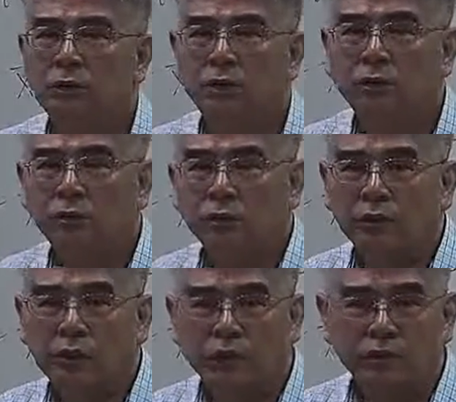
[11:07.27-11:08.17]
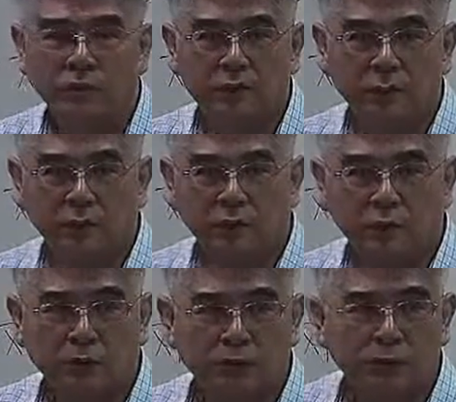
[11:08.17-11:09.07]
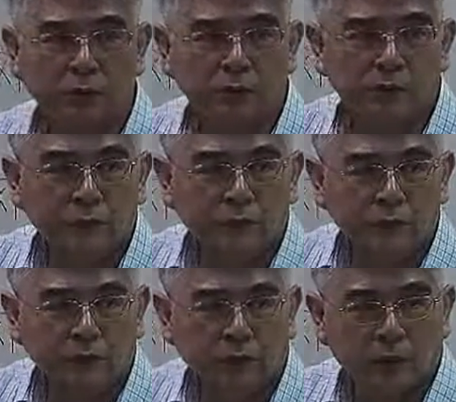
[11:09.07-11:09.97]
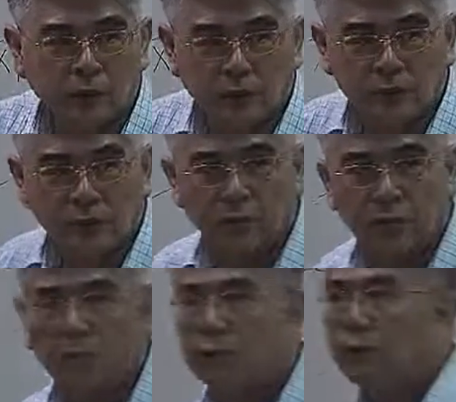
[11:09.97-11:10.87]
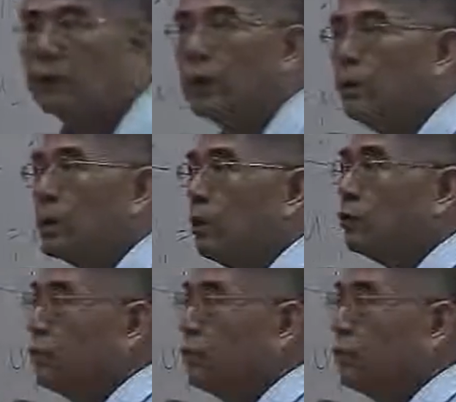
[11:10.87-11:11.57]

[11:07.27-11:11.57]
各位同学，你看这个题目里头，在这样的例子里头，他没告